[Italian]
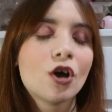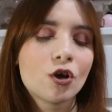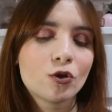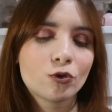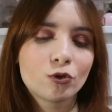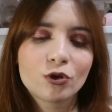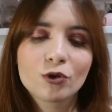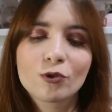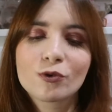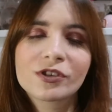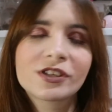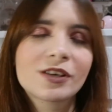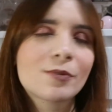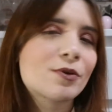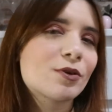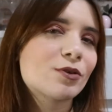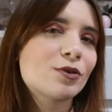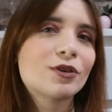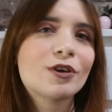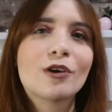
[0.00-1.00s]
tutti questi
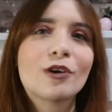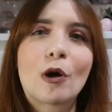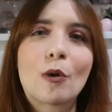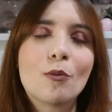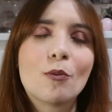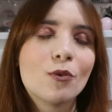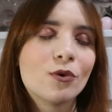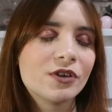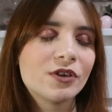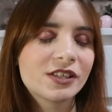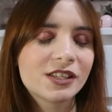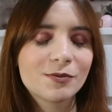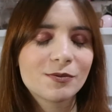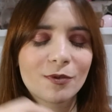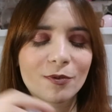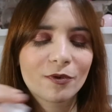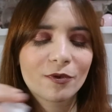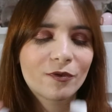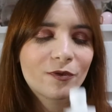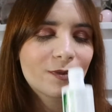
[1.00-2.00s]
prodotti hanno una buonissima
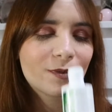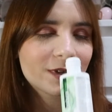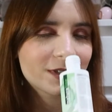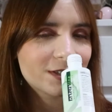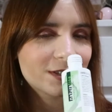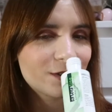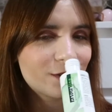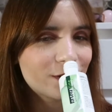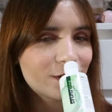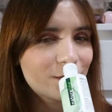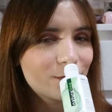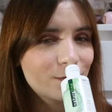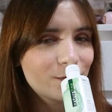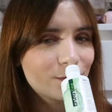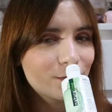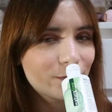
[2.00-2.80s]
profumazione